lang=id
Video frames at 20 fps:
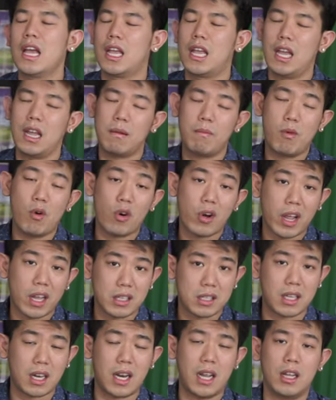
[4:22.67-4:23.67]
gearboxnya
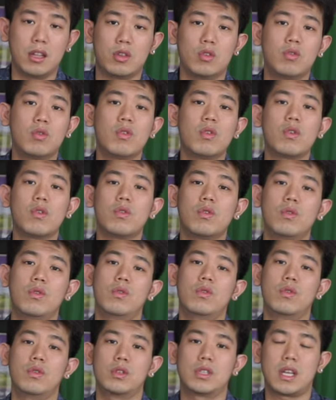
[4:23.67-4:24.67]
sering
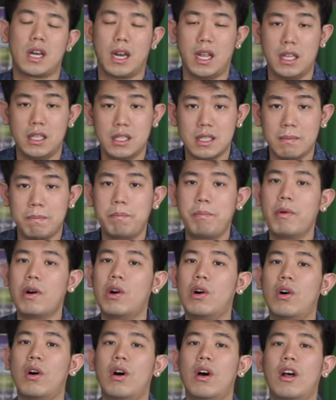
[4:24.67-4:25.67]
turun, sering
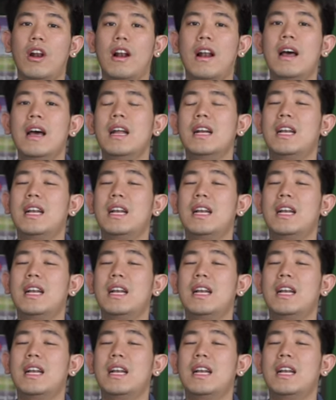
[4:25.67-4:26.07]
jebol.